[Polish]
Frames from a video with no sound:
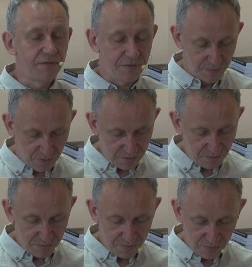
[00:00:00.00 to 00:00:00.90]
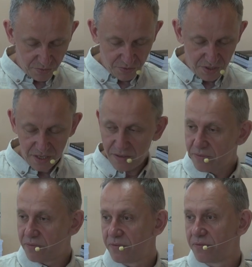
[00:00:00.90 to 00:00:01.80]
w moim biurze,
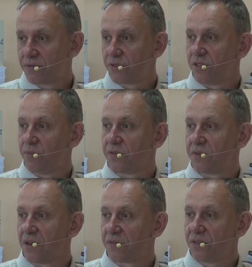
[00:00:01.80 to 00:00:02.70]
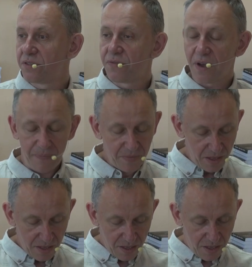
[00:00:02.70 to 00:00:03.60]
w siedzibie wydawnictwa.
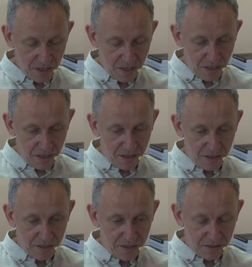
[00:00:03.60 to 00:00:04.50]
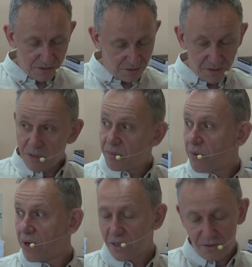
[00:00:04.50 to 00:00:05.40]
Y, stąd ten
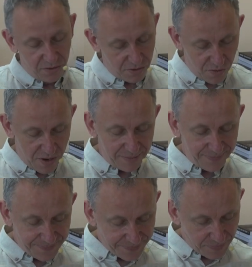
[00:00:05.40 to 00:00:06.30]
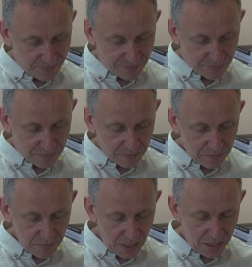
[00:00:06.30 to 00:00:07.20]
bałagan dookoła.
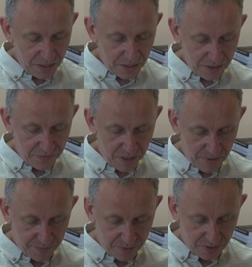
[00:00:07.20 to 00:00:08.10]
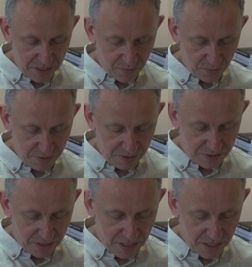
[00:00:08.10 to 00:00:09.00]
Y, w ramach programu
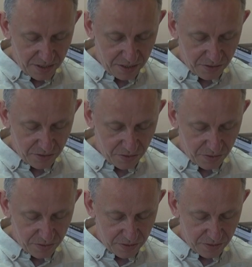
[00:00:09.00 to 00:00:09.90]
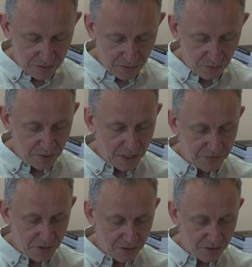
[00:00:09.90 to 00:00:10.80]
ministerialnego y, Kultura w
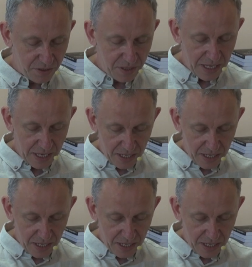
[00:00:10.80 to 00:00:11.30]
sieci,